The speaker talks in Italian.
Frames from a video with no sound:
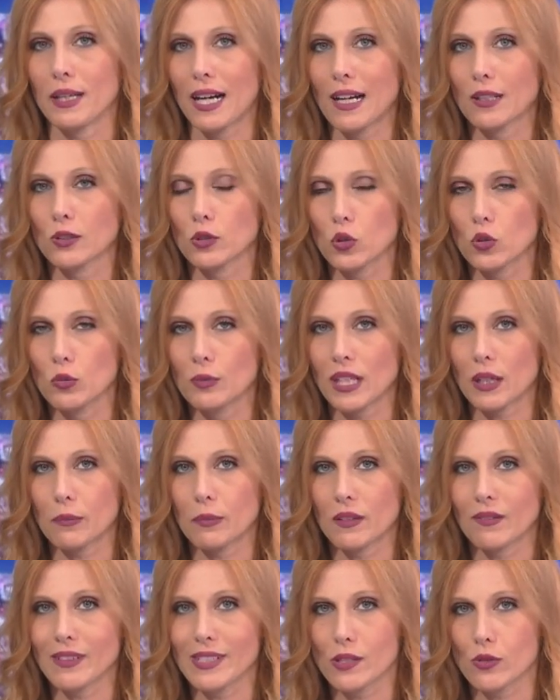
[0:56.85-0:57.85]
peraltro come era
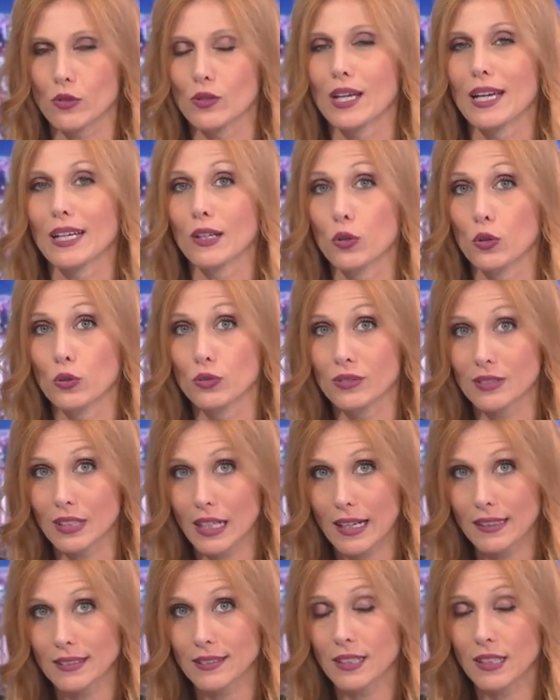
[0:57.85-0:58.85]
previsto dai
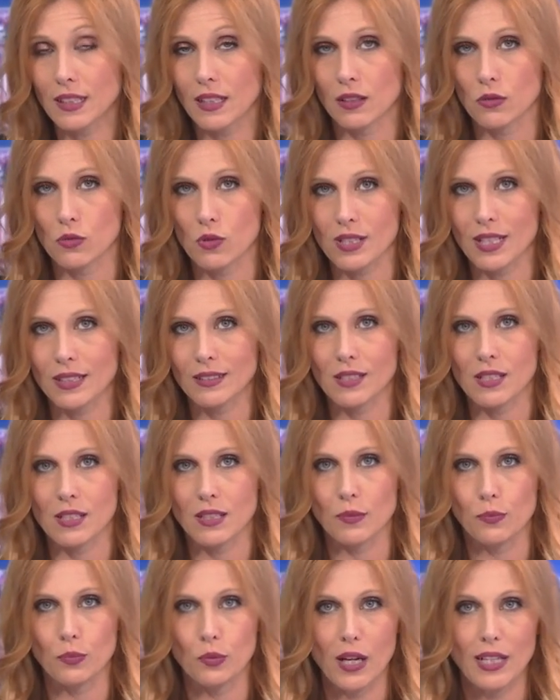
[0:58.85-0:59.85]
contratti che erano stati
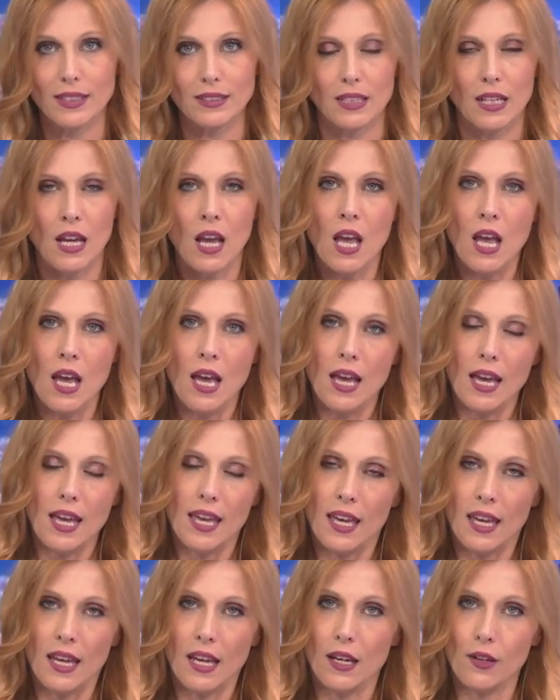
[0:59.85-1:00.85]
stipulati
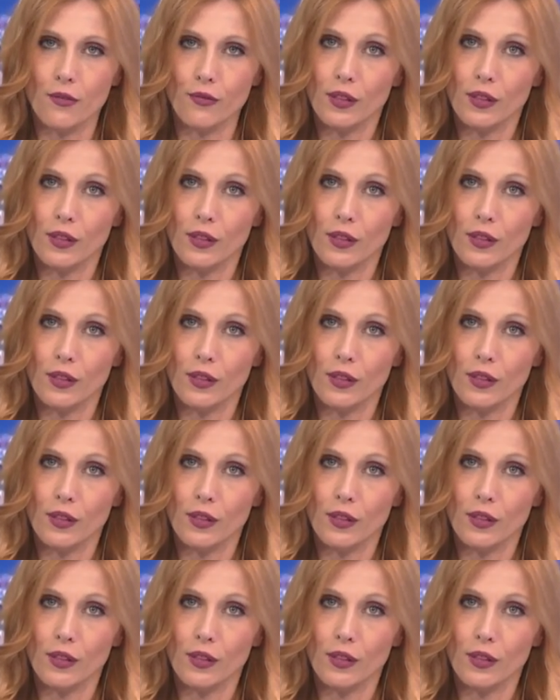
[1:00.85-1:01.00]
e eh,